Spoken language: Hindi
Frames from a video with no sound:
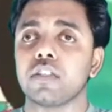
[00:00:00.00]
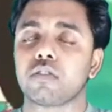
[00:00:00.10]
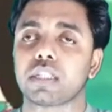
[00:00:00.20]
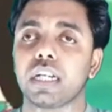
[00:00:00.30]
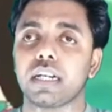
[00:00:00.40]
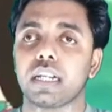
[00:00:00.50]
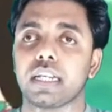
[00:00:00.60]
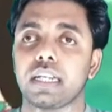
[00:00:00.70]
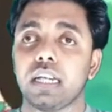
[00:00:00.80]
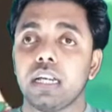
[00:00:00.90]
सुरक्षा
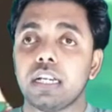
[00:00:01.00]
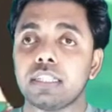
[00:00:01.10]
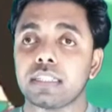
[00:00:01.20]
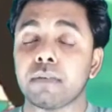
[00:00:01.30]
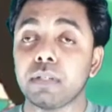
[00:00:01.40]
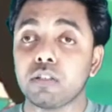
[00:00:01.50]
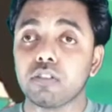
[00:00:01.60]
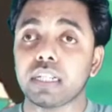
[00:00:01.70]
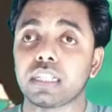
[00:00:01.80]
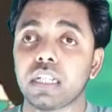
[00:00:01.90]
करेंगे इस सभी
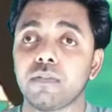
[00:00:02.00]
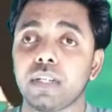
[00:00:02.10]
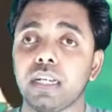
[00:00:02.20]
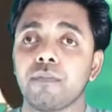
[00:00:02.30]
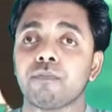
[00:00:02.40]
को देखते हुए